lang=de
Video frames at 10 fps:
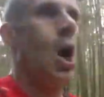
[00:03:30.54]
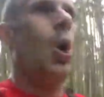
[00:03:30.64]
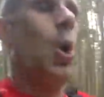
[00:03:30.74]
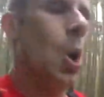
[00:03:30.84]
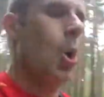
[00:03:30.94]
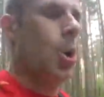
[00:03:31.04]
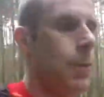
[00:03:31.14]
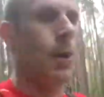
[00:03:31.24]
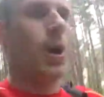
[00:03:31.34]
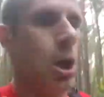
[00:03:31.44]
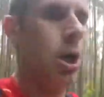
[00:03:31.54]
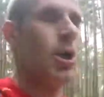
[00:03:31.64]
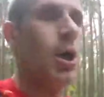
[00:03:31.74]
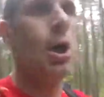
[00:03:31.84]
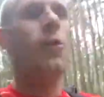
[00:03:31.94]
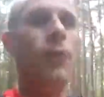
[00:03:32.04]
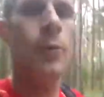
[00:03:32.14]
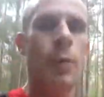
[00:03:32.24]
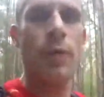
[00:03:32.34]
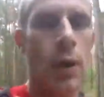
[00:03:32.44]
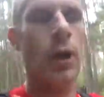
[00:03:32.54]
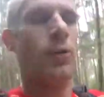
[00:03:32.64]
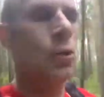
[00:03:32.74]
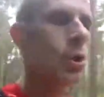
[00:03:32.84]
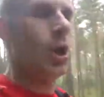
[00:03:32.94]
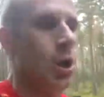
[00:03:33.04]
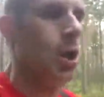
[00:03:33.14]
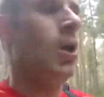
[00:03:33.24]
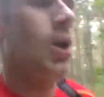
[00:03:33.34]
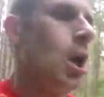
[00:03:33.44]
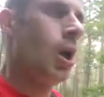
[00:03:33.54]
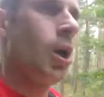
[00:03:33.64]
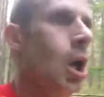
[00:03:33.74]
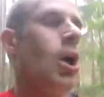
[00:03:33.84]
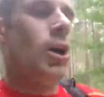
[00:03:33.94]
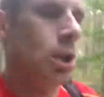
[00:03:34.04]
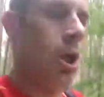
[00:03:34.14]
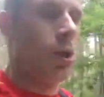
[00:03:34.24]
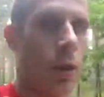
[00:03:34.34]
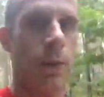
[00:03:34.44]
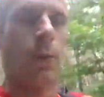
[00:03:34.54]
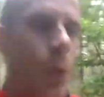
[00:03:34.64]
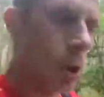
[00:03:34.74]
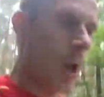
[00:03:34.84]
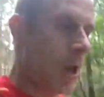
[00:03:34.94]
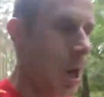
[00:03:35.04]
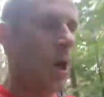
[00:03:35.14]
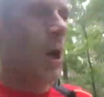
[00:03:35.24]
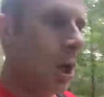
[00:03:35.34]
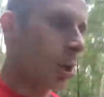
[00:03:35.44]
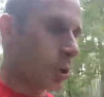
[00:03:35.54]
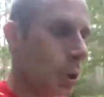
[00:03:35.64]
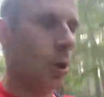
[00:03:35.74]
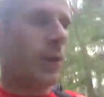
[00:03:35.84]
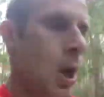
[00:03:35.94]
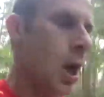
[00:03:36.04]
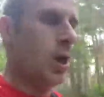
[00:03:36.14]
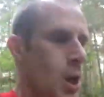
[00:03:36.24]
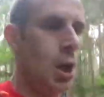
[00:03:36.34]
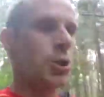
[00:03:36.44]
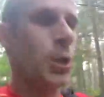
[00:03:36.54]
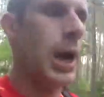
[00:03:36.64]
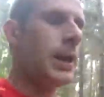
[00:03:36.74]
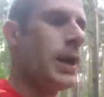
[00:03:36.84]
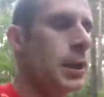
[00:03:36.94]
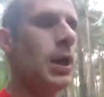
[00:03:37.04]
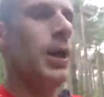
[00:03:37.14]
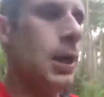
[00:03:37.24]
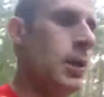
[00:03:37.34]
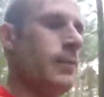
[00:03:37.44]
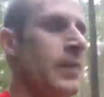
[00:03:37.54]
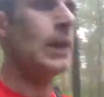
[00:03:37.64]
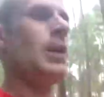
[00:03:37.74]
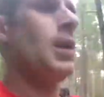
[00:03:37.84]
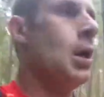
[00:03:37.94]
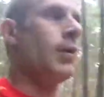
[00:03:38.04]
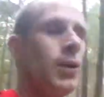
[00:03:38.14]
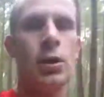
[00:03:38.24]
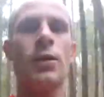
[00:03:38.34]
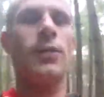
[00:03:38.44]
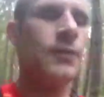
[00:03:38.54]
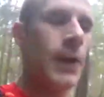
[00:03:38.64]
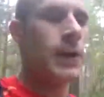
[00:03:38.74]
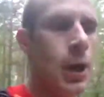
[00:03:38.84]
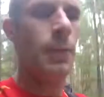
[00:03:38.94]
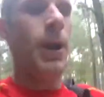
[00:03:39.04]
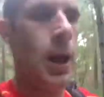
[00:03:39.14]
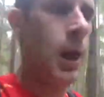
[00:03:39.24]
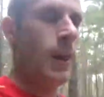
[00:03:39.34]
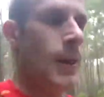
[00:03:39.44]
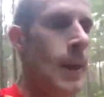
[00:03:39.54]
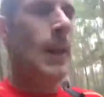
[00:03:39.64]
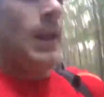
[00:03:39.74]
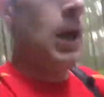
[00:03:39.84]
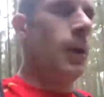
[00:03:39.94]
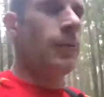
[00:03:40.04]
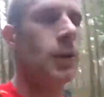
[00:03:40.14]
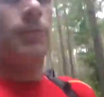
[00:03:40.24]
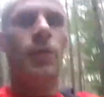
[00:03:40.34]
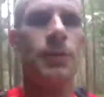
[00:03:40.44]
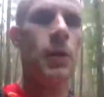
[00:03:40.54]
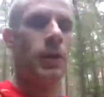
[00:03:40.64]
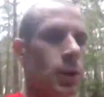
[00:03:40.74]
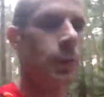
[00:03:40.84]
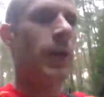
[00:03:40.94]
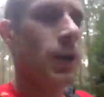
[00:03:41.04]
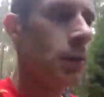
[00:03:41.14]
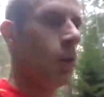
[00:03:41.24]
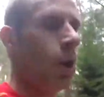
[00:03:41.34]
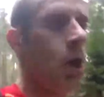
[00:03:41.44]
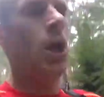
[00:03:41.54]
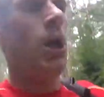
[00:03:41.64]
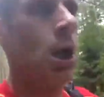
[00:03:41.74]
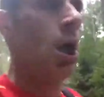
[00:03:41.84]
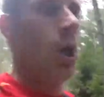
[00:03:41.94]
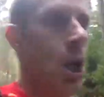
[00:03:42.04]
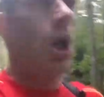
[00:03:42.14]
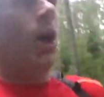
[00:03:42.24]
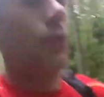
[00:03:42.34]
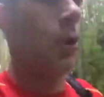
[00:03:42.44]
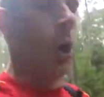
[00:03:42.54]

Oh, fühle mich bisher ganz gut es wird heute noch eine schöne, schöne Einheit. Wenn ich die jetzt dann fertig habe, habe ich 77 Kilometer die Woche. Also